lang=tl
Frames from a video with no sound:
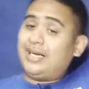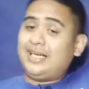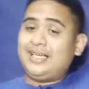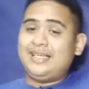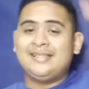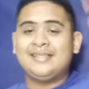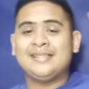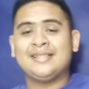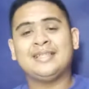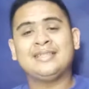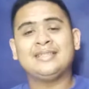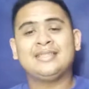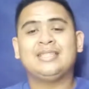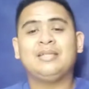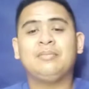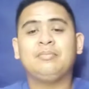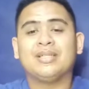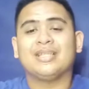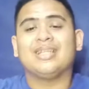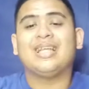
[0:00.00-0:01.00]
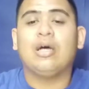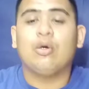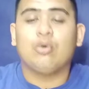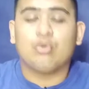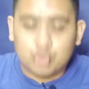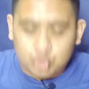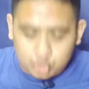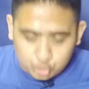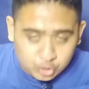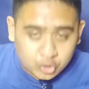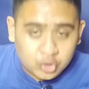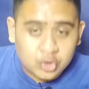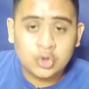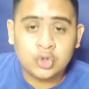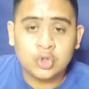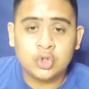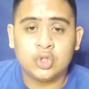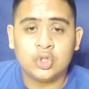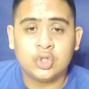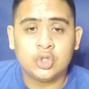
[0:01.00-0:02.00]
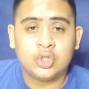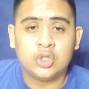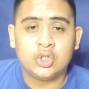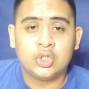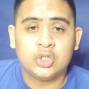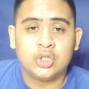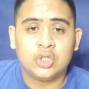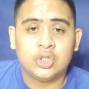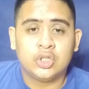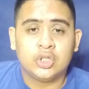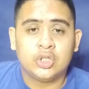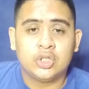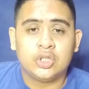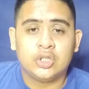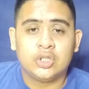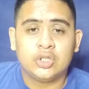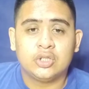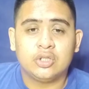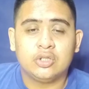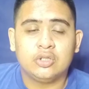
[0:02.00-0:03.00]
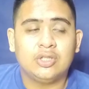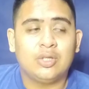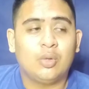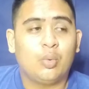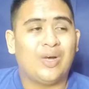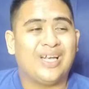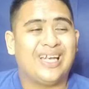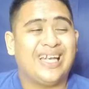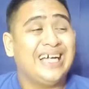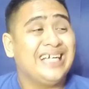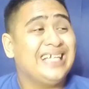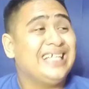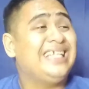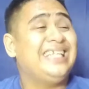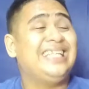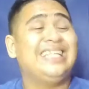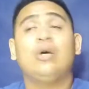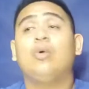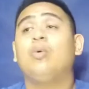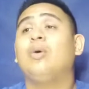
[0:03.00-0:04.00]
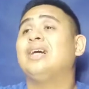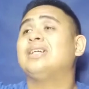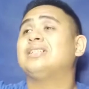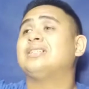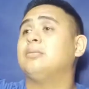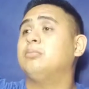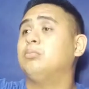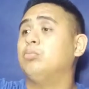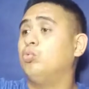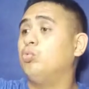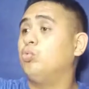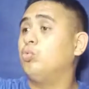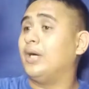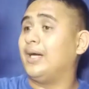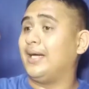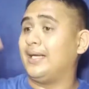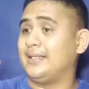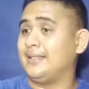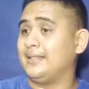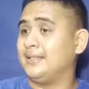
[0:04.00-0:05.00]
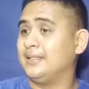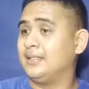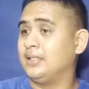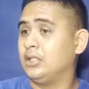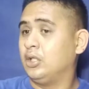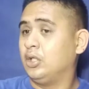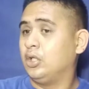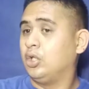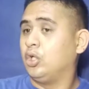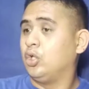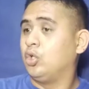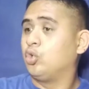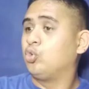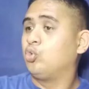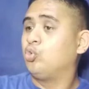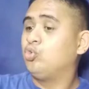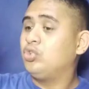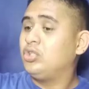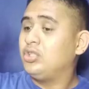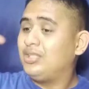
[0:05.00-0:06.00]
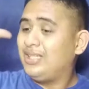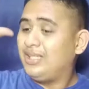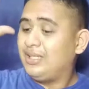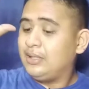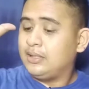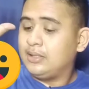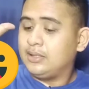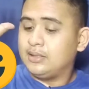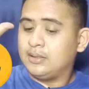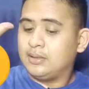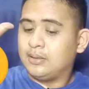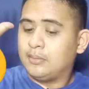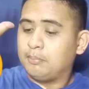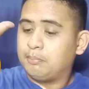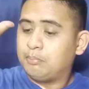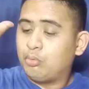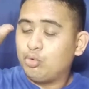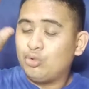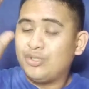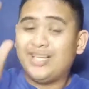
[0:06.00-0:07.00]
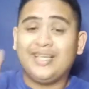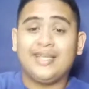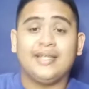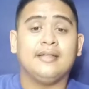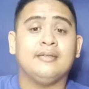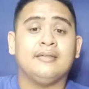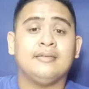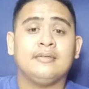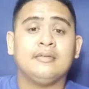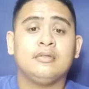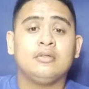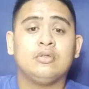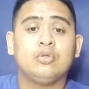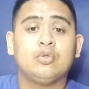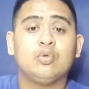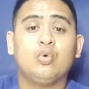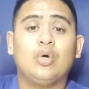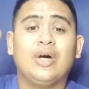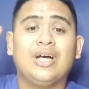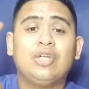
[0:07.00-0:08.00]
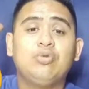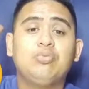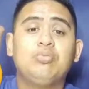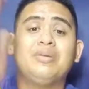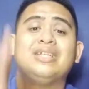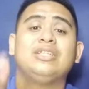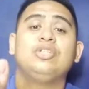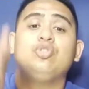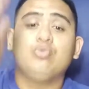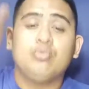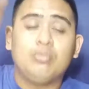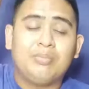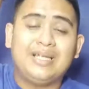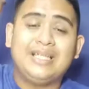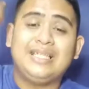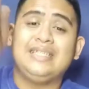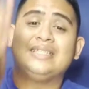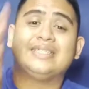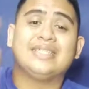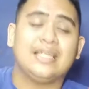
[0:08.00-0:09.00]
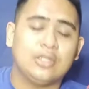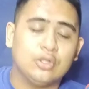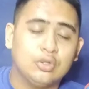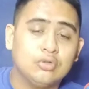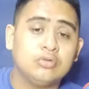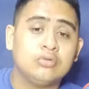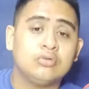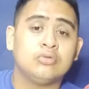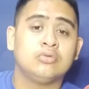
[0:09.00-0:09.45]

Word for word: mga insensitive na taong to, na nawalang ginawa sa buhay, kundi punahin kung ano man yung mali sa'yo.